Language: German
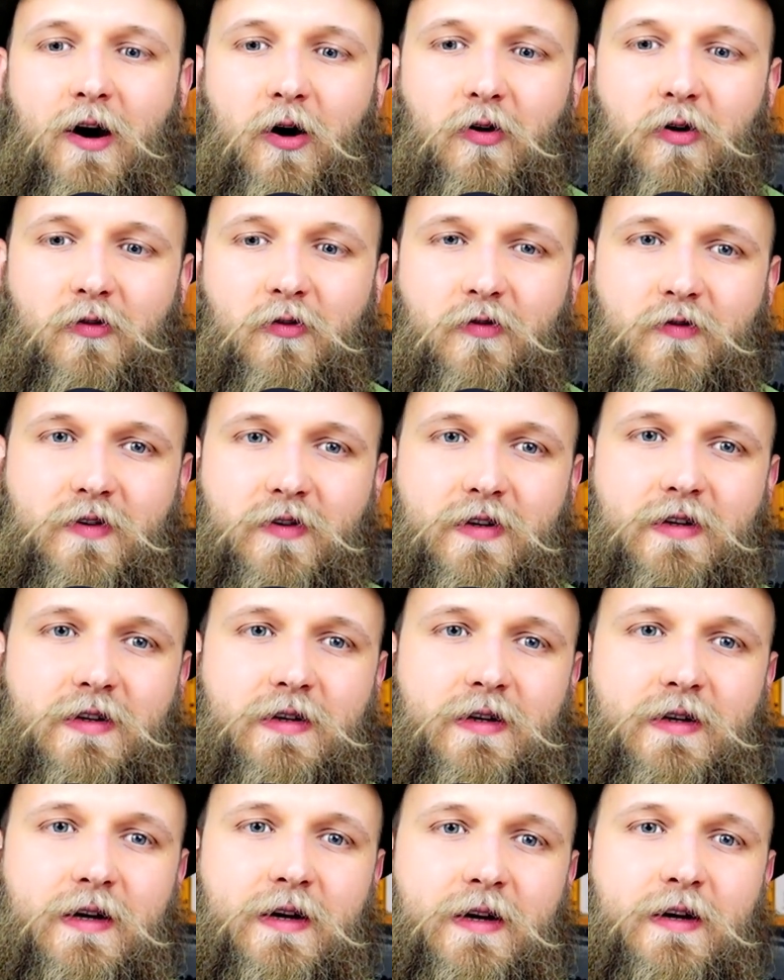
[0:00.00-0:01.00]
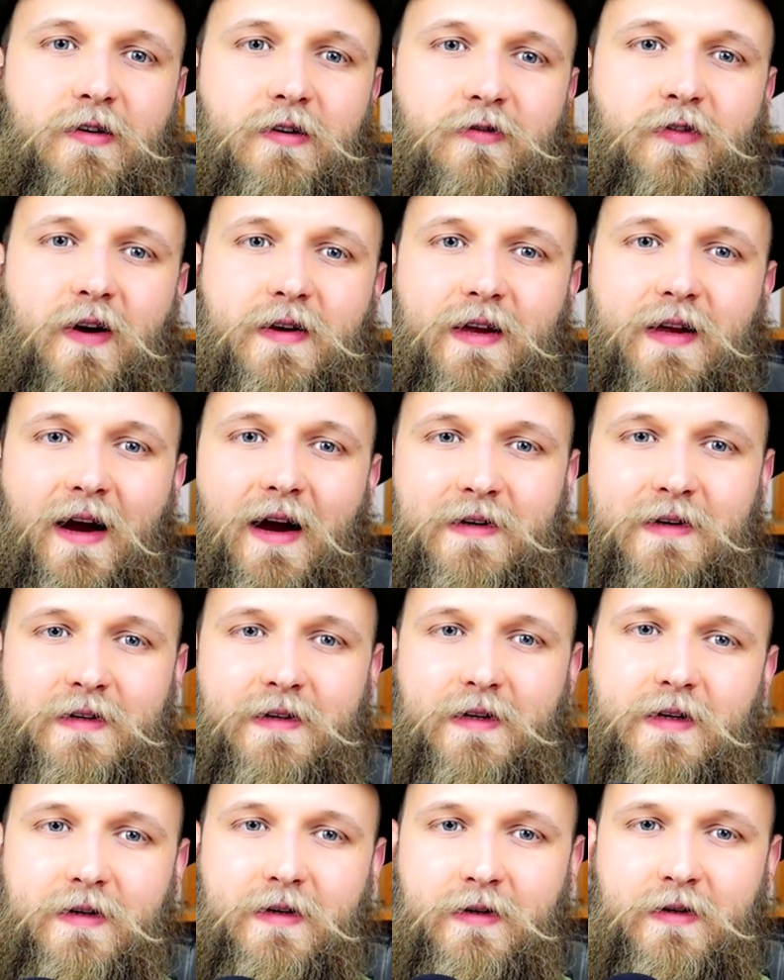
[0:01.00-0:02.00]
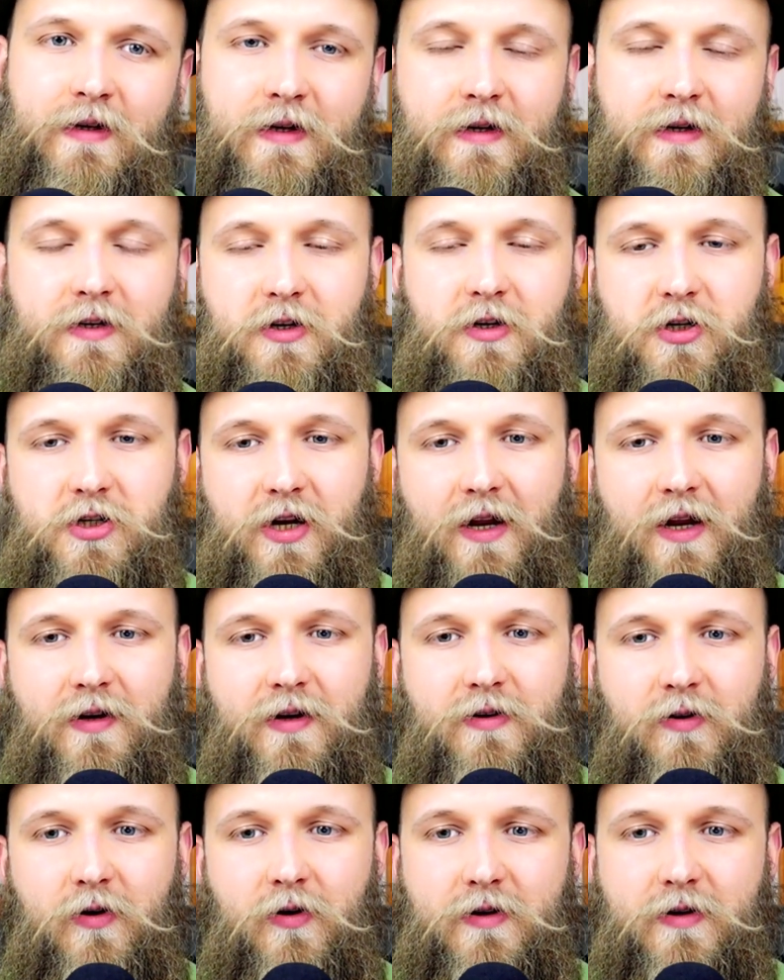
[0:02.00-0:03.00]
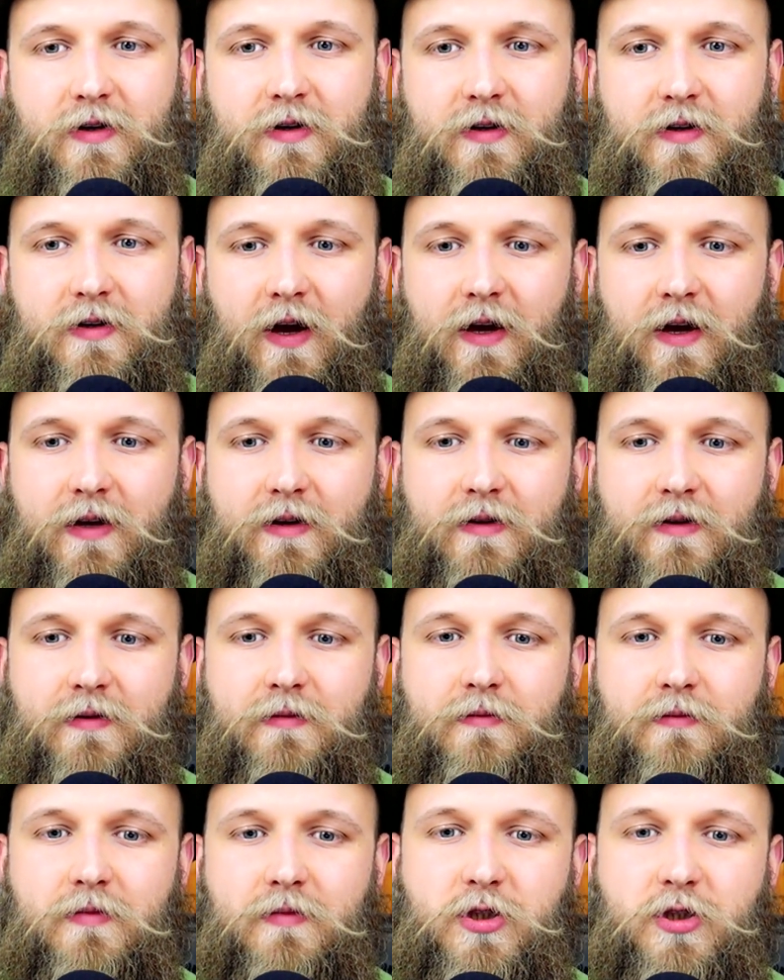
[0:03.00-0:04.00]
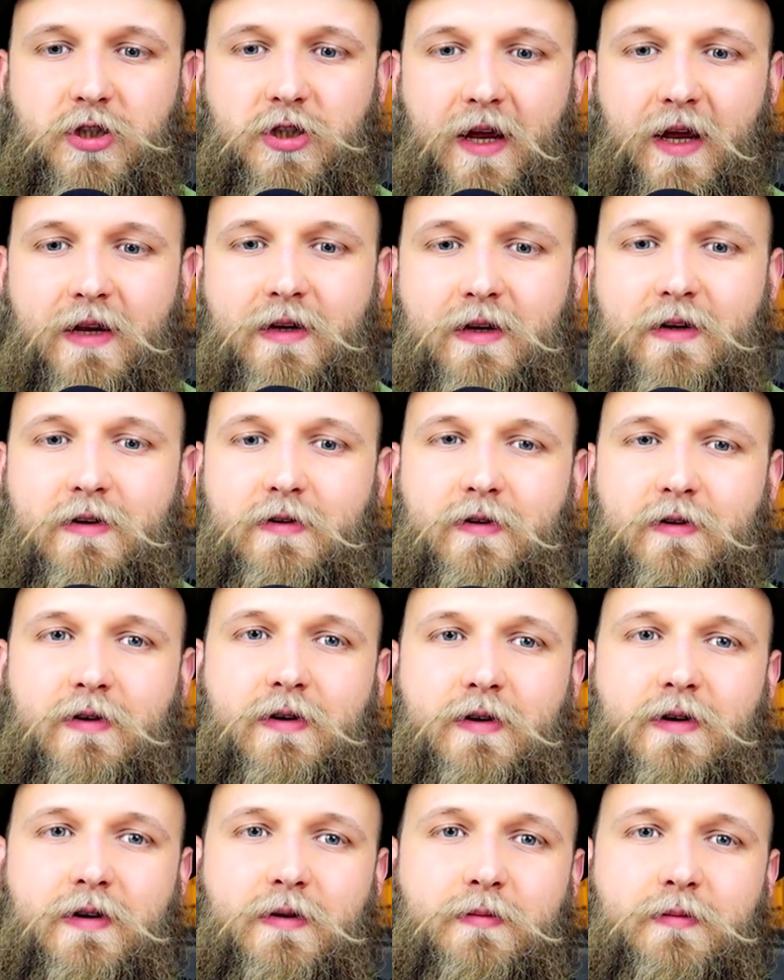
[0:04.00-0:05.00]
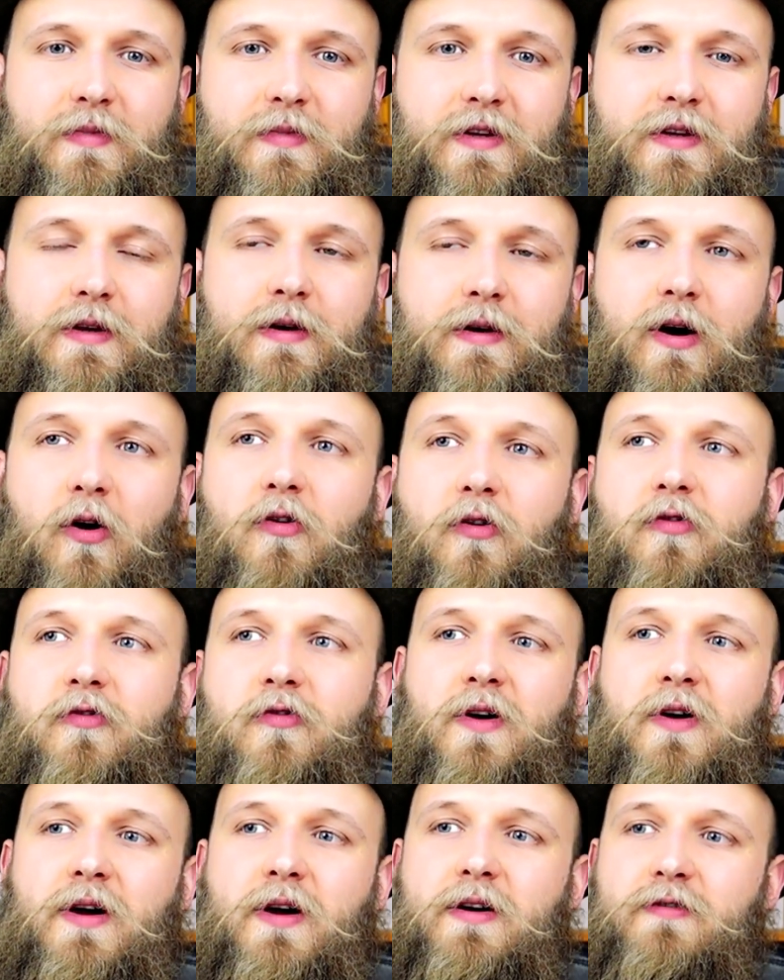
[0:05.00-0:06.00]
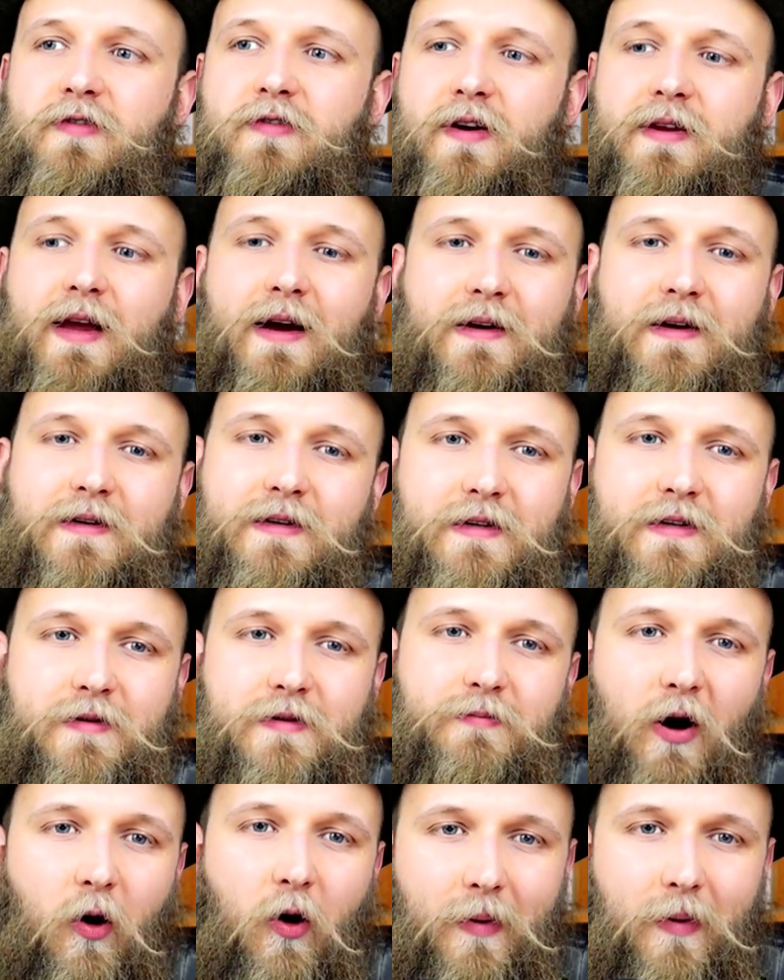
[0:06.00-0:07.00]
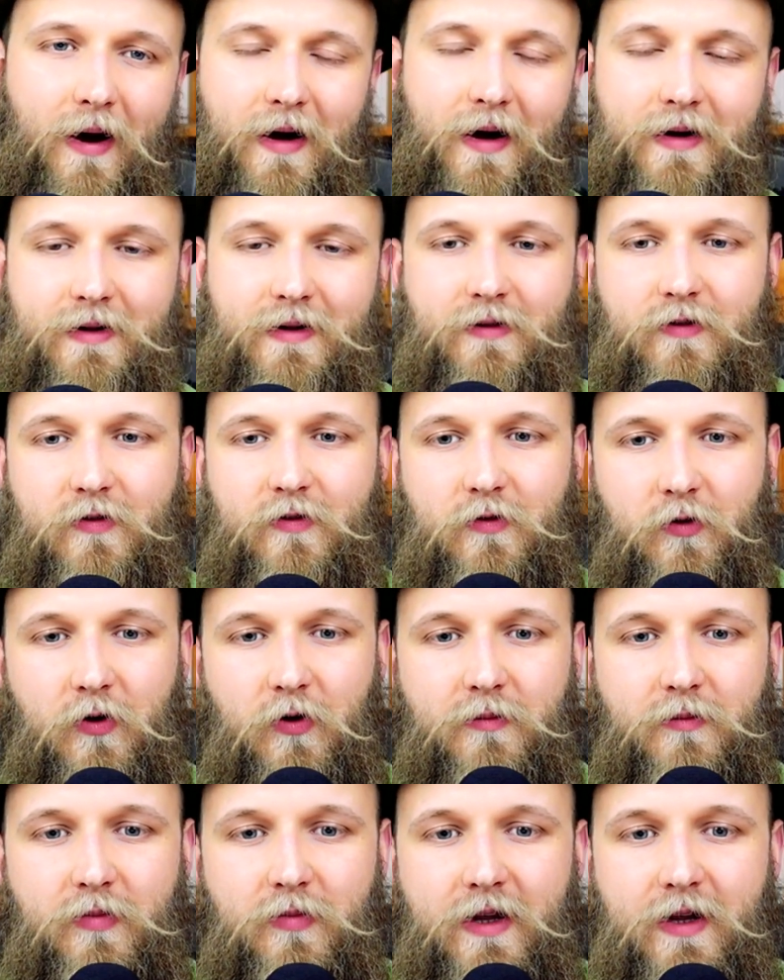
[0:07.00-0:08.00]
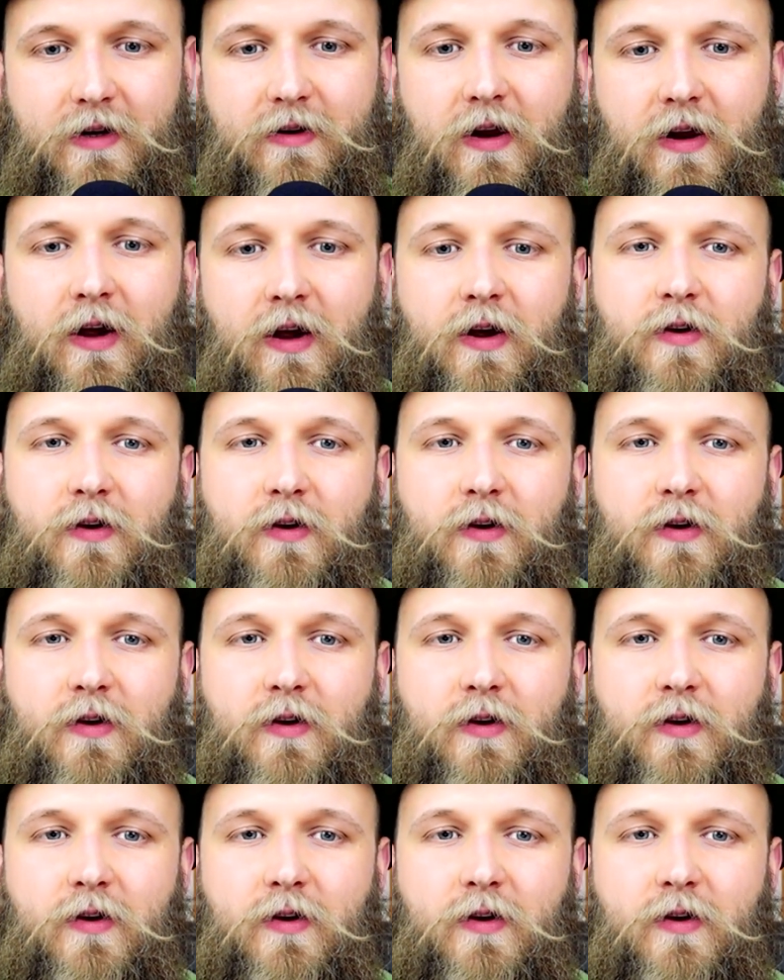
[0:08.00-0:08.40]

auf die vergangenen Standortlichkeiten beschränkt, ähm, die auf vergangene Baumarten zurückblickt,